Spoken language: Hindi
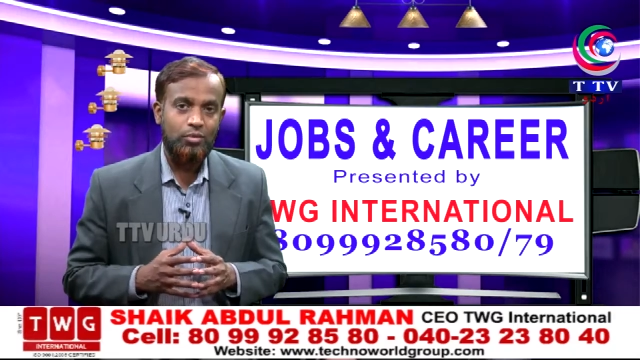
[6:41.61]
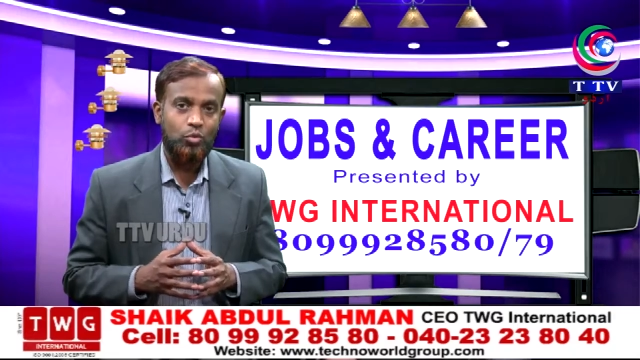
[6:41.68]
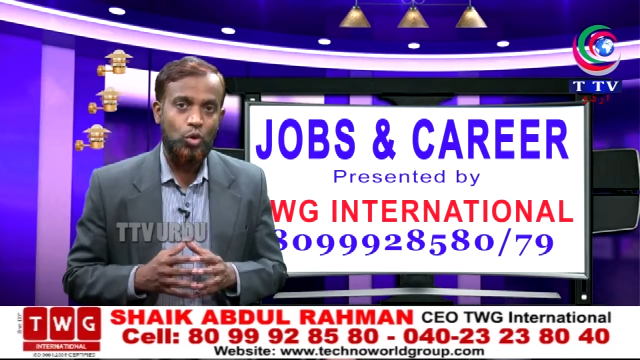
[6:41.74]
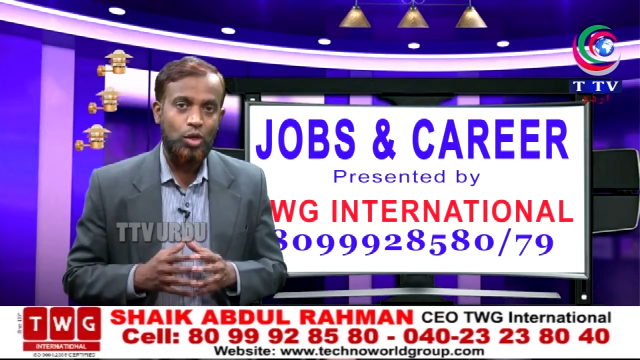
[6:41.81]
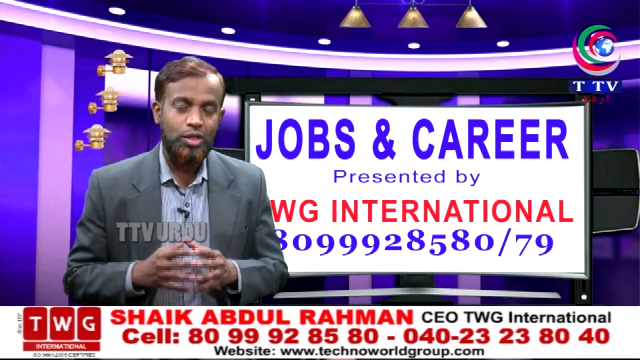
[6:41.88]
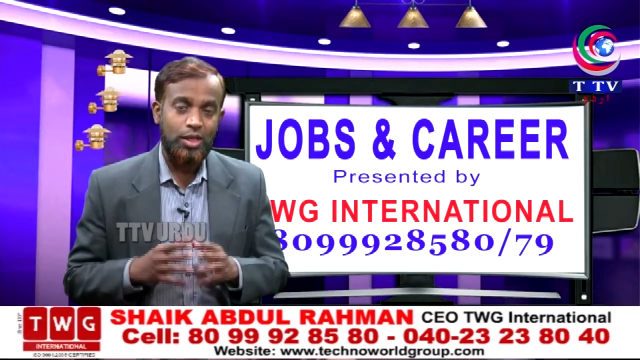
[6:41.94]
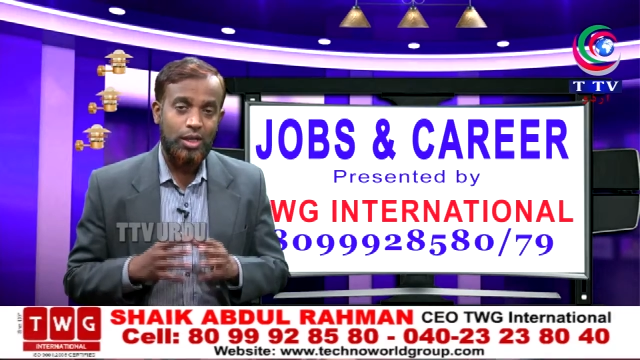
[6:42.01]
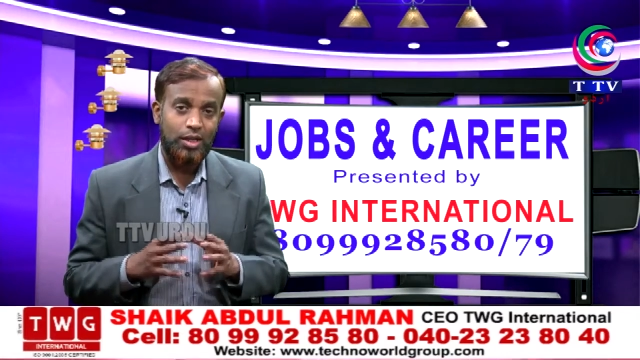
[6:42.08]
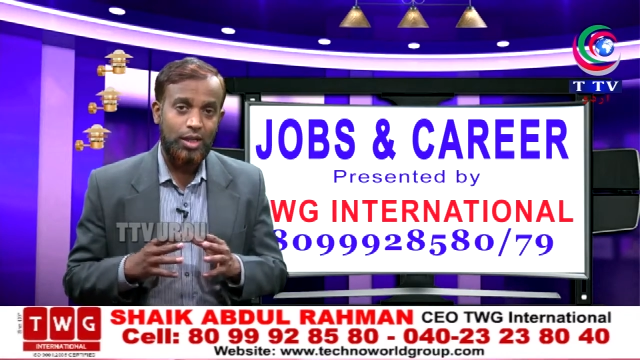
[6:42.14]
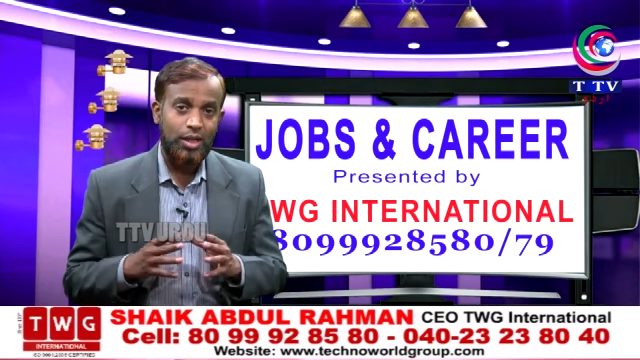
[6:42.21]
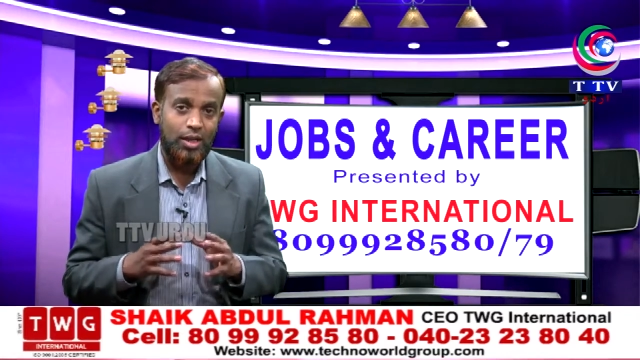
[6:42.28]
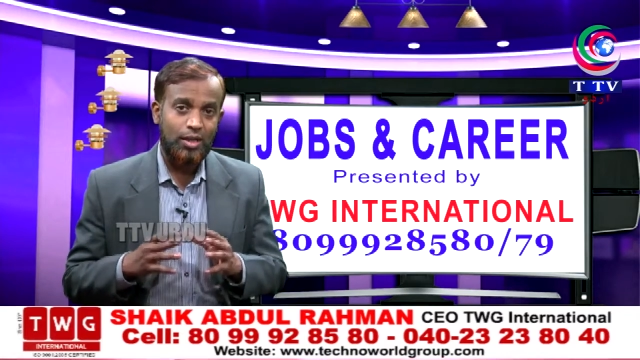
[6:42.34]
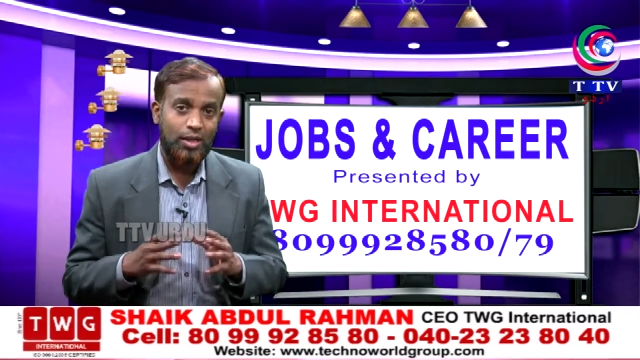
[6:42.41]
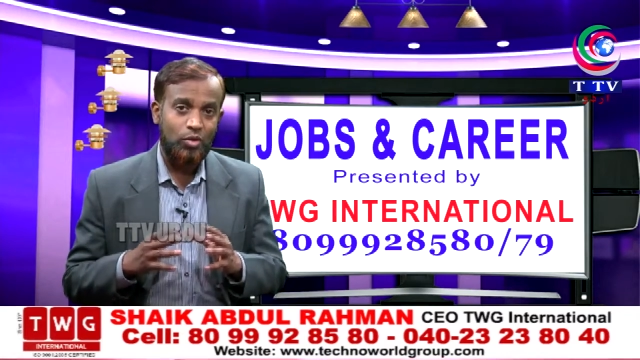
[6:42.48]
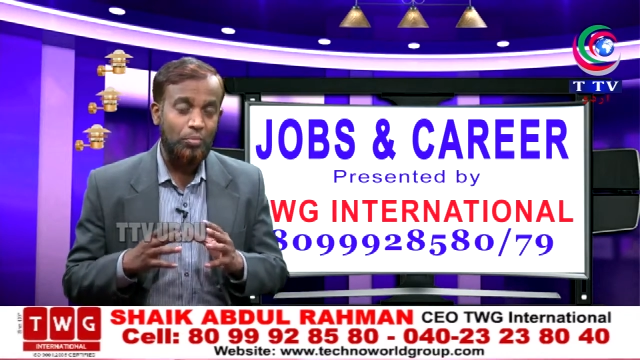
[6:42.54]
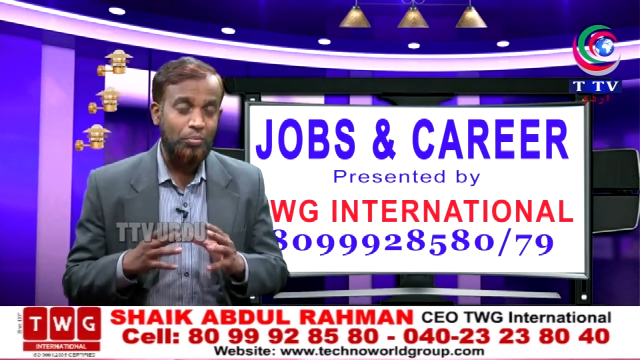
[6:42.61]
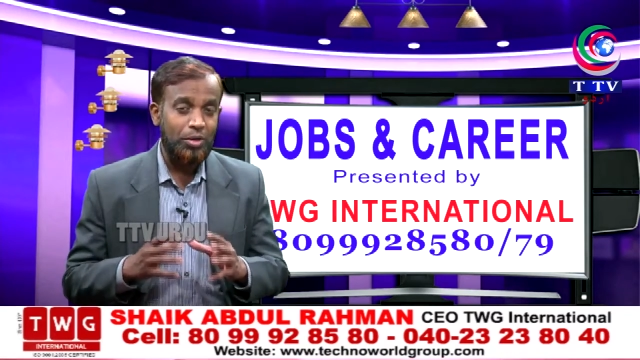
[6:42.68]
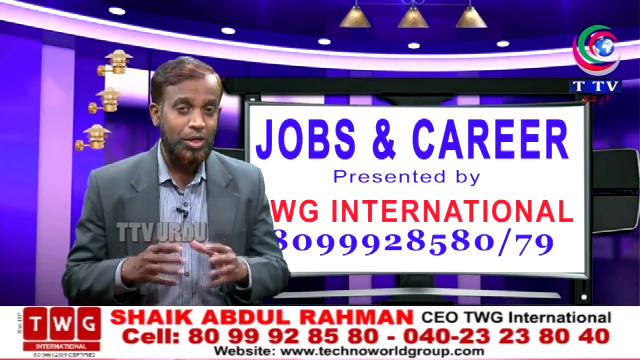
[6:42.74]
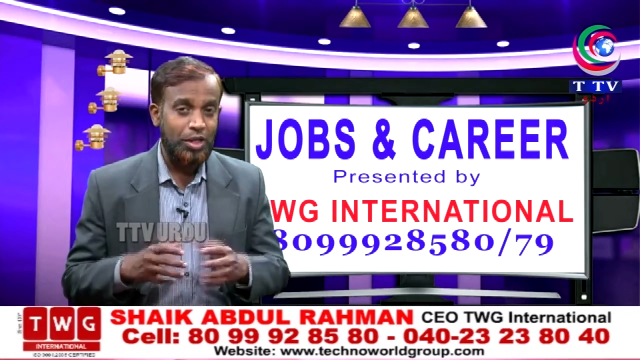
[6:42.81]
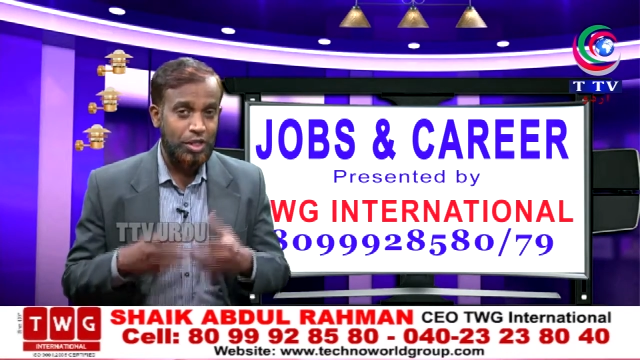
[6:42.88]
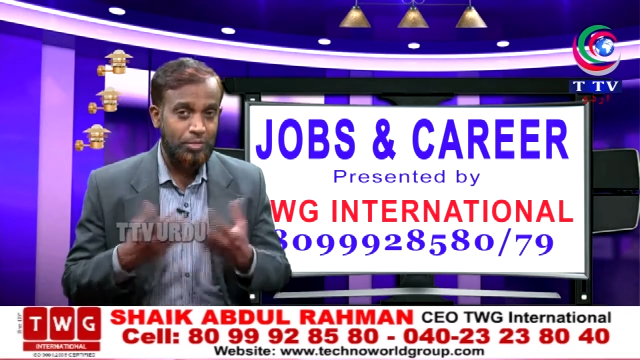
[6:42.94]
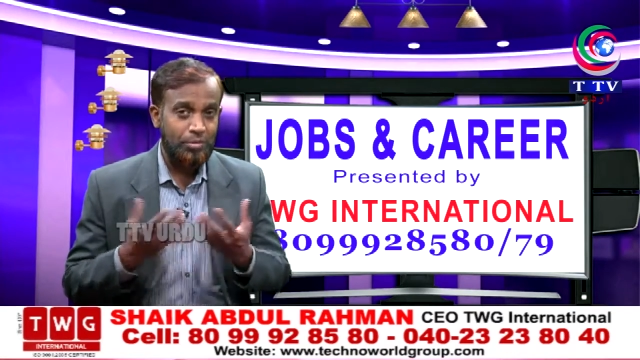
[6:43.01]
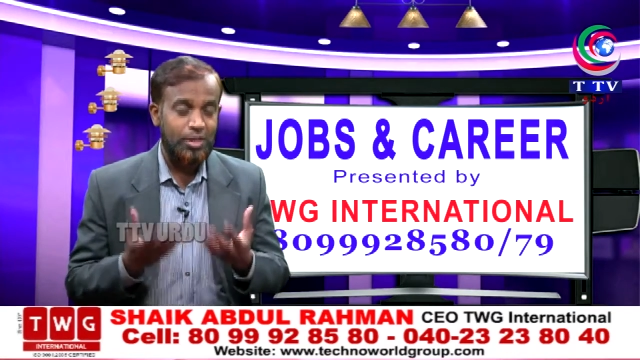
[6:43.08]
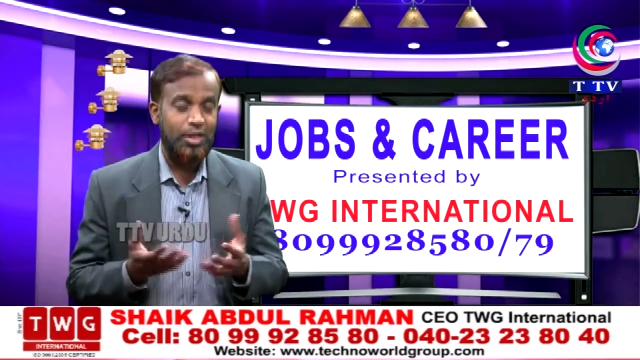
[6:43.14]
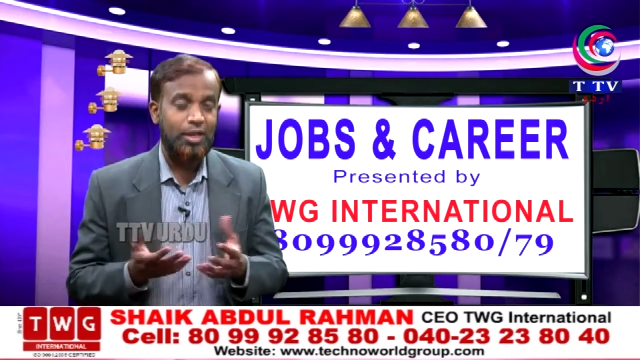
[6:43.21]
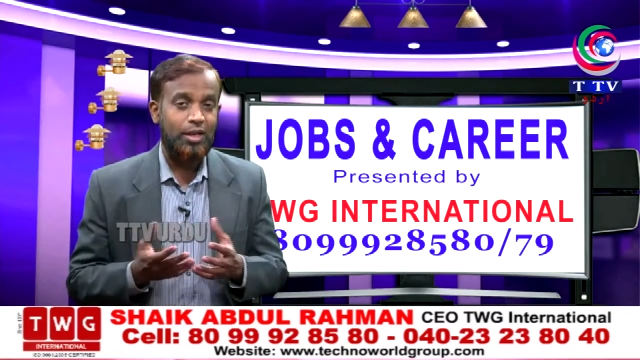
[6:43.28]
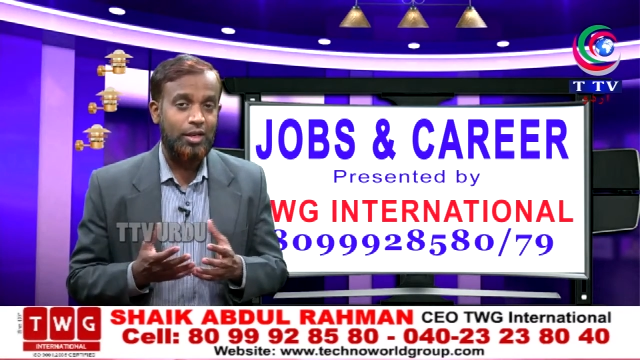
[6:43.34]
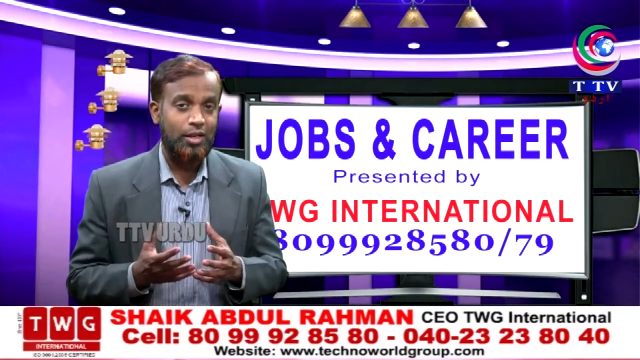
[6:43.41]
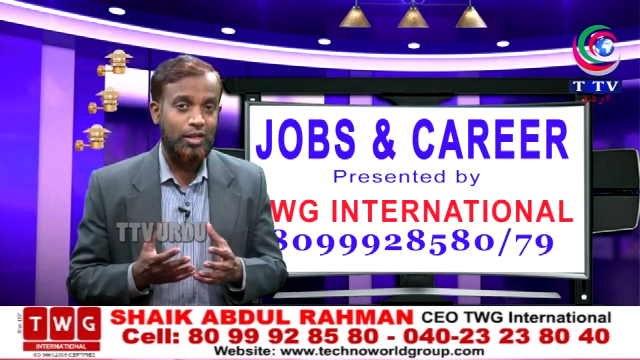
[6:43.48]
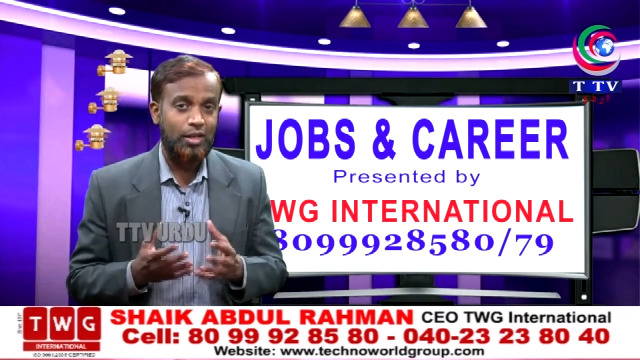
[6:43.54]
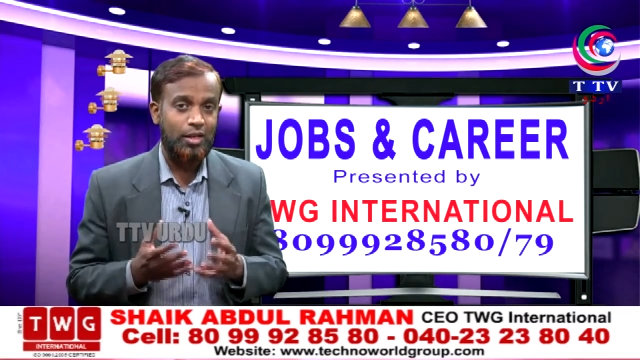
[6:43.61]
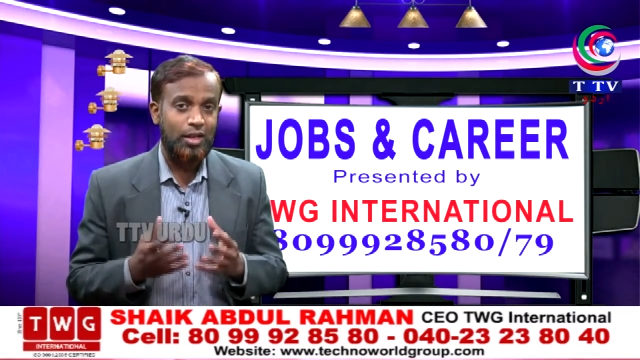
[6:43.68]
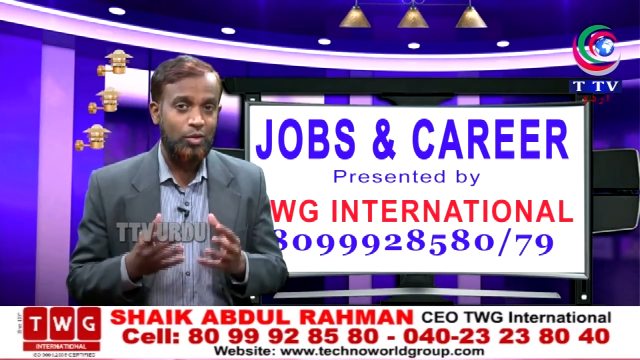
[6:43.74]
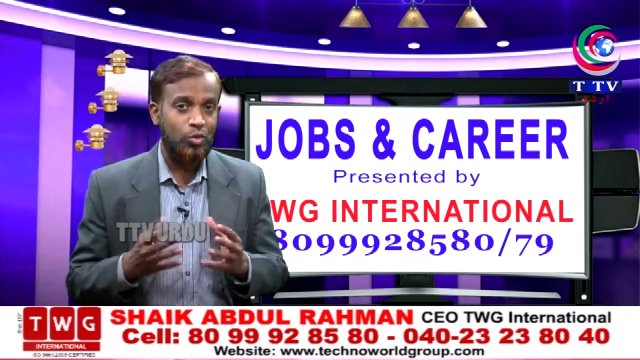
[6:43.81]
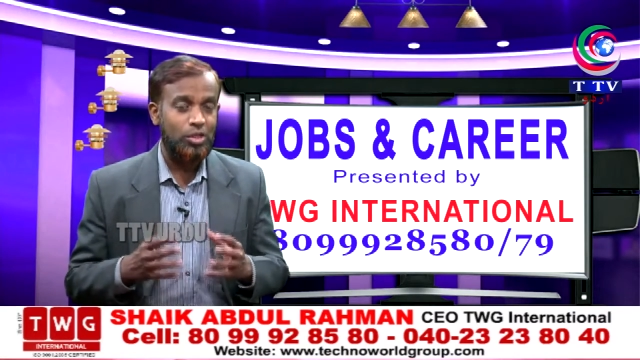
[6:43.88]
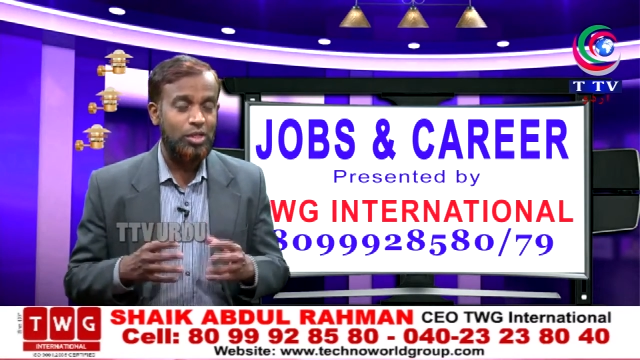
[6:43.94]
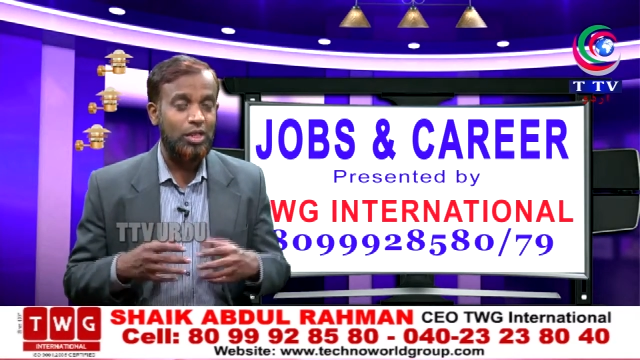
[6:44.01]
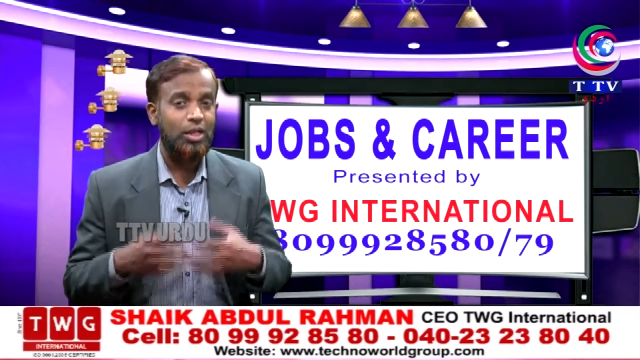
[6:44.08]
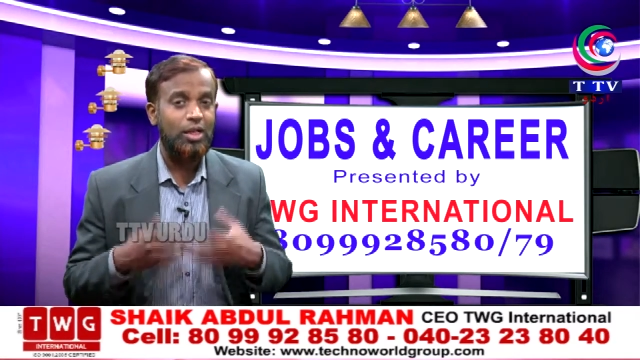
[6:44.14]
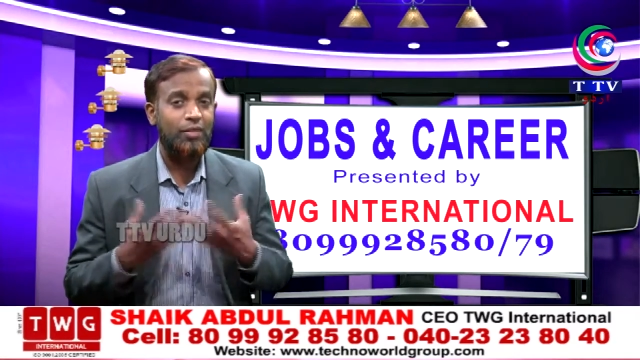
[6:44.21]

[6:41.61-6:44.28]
कोई ज़्यादा कॉम्प्लिकेशन में जाना नहीं है यानी कोई ज़्यादा